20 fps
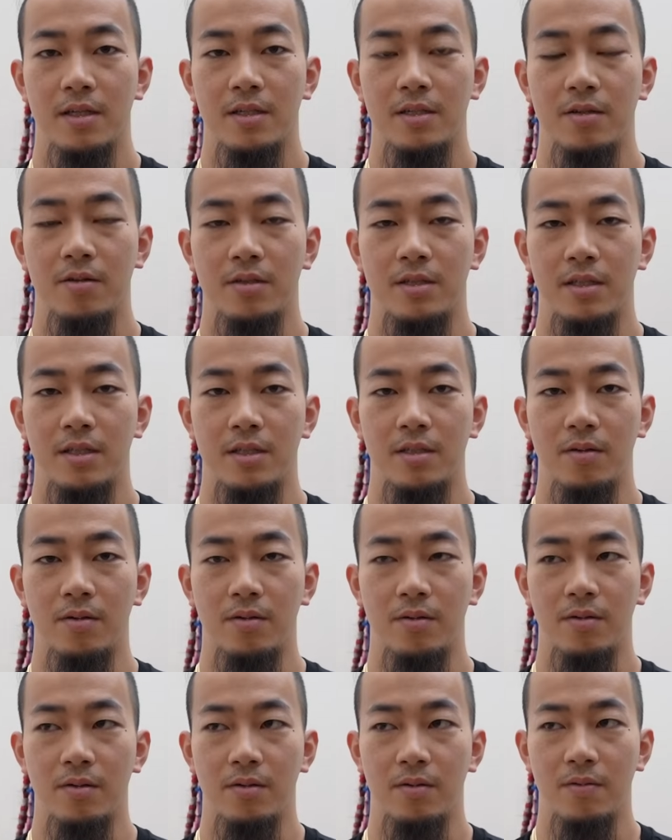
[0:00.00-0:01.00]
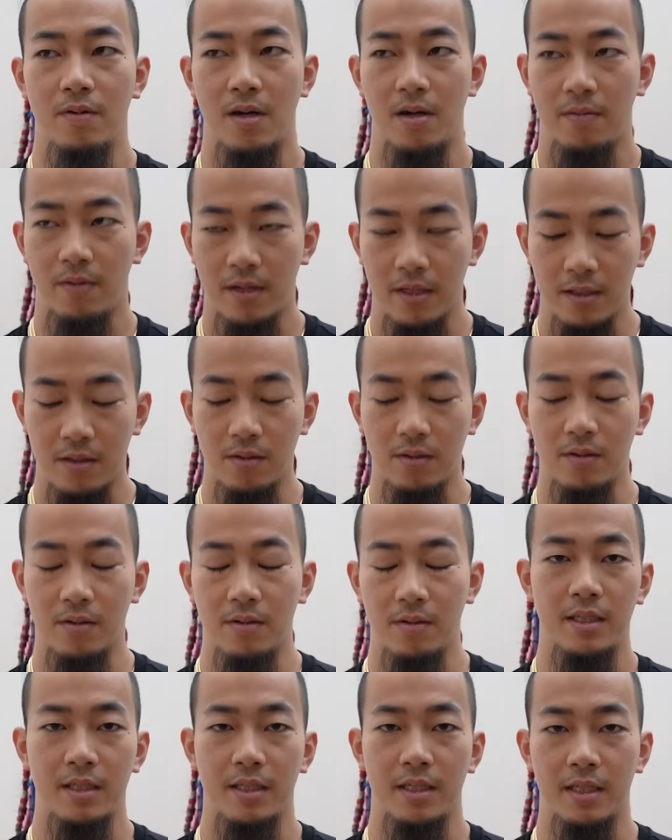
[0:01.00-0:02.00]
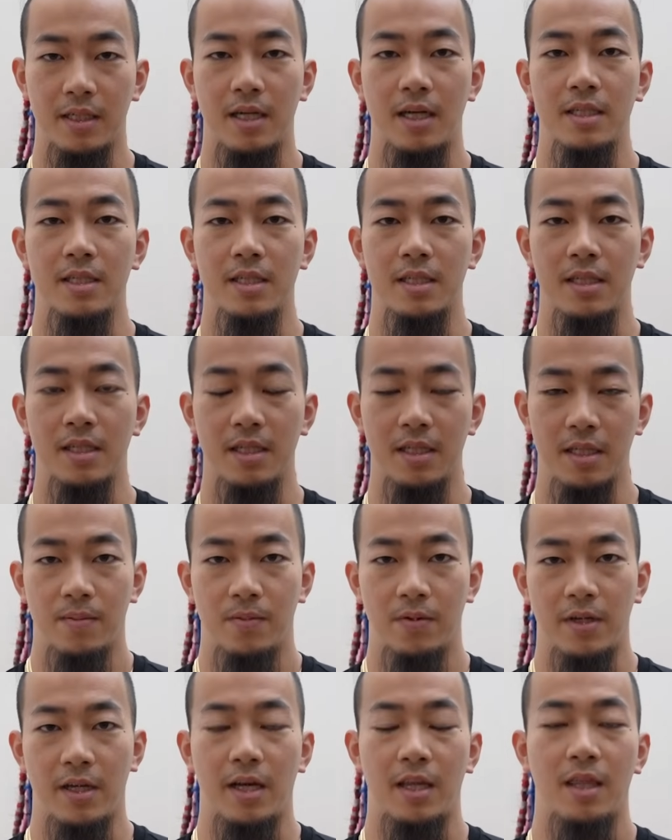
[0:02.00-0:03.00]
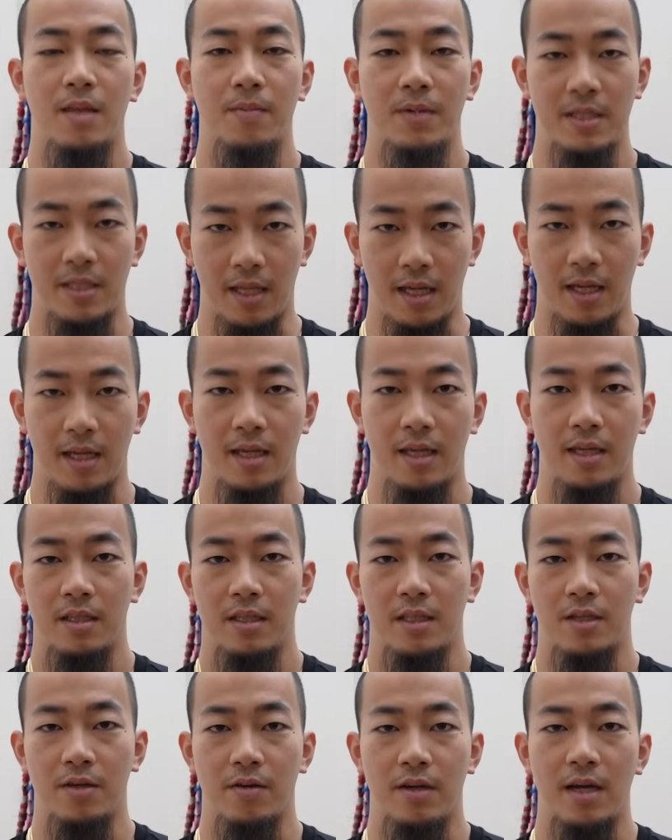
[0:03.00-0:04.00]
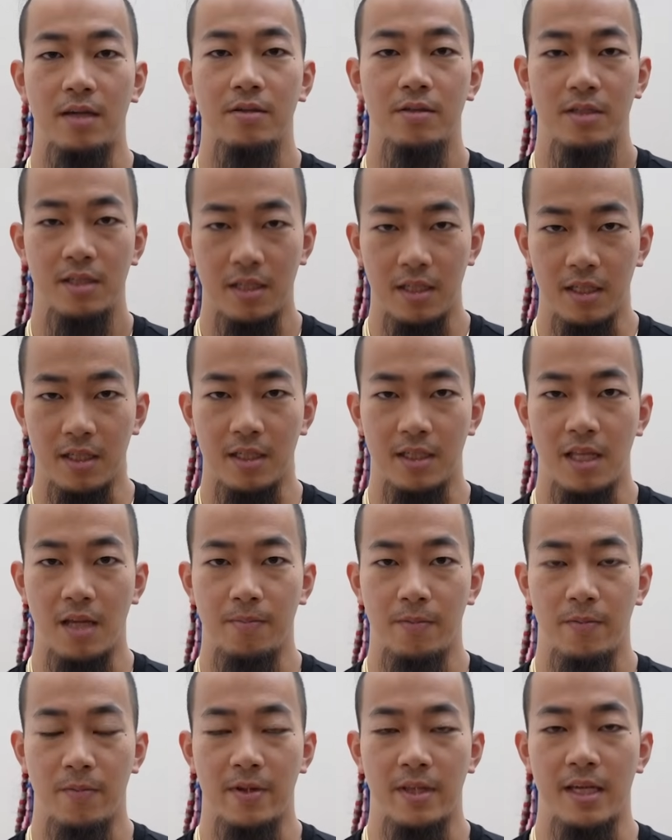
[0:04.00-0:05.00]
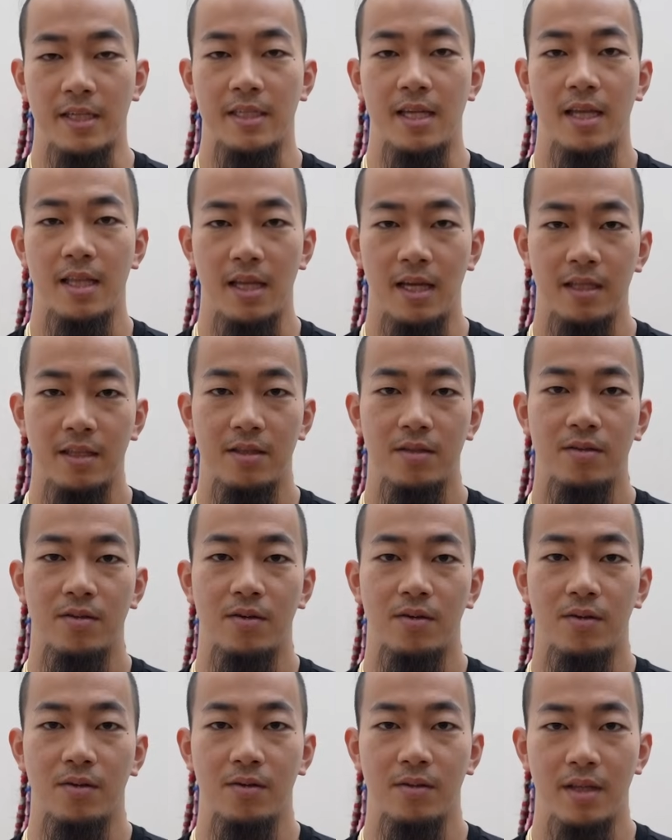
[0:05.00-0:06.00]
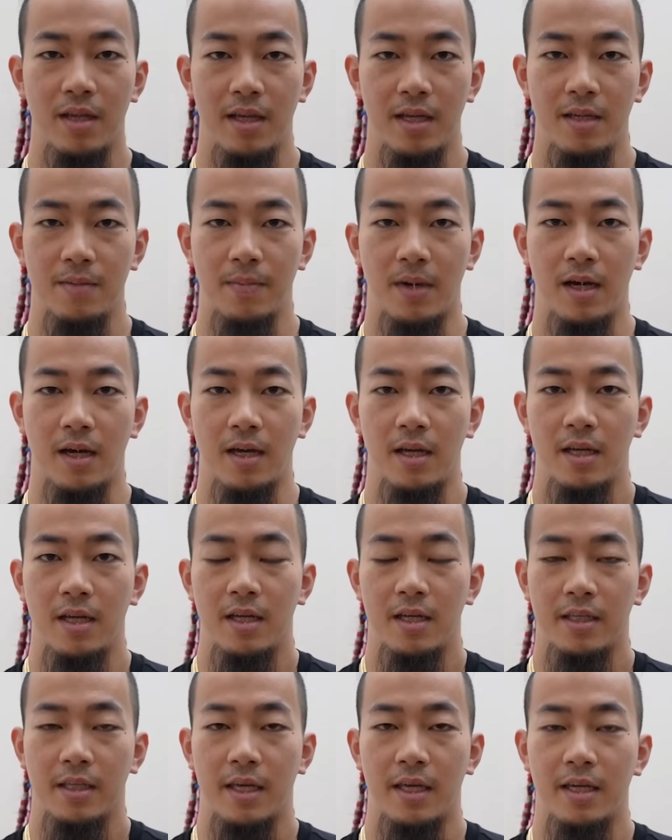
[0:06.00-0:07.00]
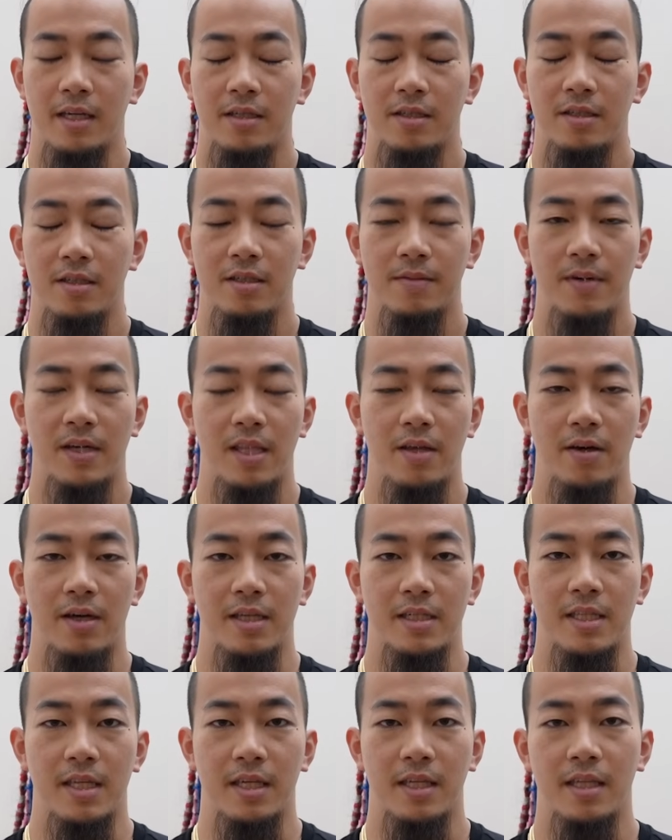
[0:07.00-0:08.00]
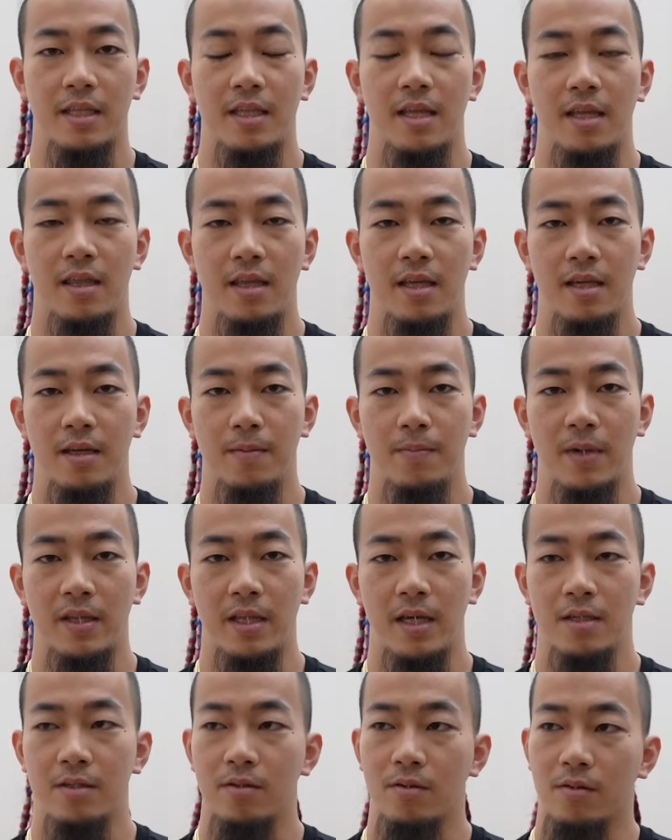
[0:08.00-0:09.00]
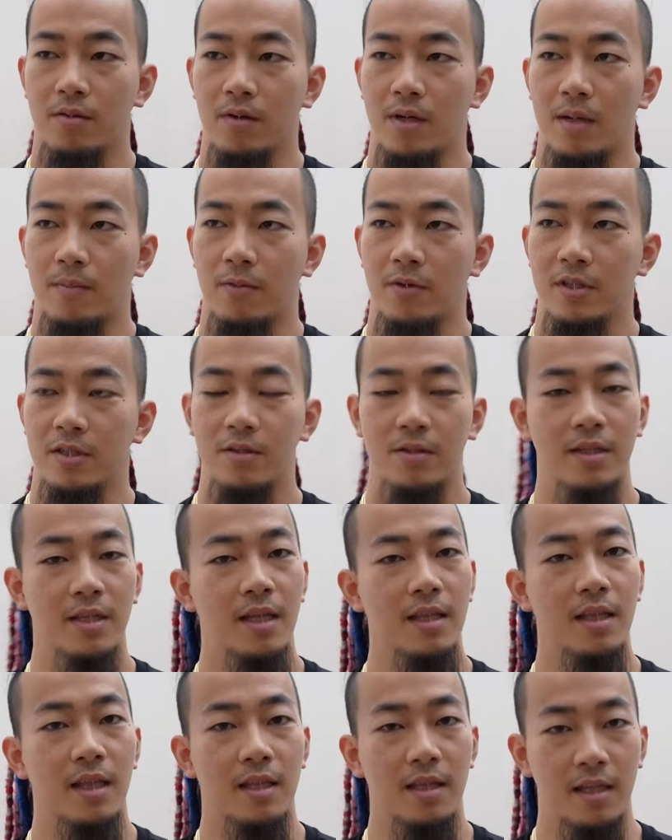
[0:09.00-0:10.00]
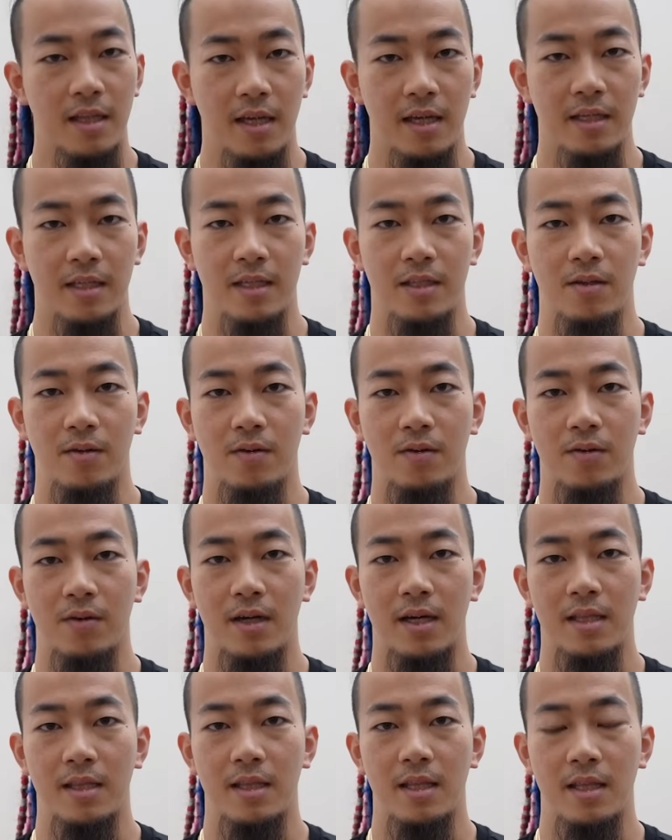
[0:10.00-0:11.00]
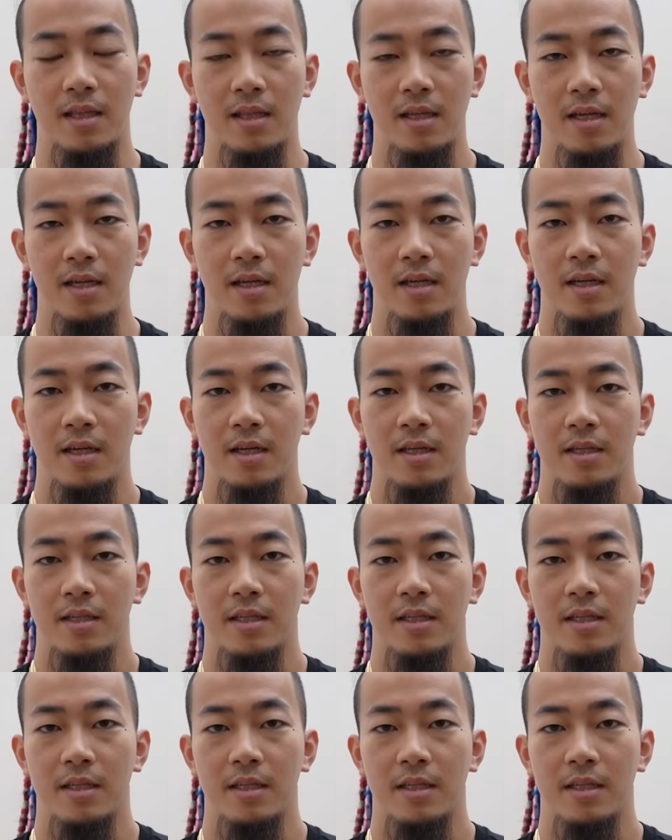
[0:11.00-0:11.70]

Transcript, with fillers: そっちの方は割といい感じに盛り上がってまして、勢いがあるうちに2店舗目出したいなっていうところで、今、契約まではしてきてて、まあ内装とかも居抜きだったんでね、いいところがあったんで、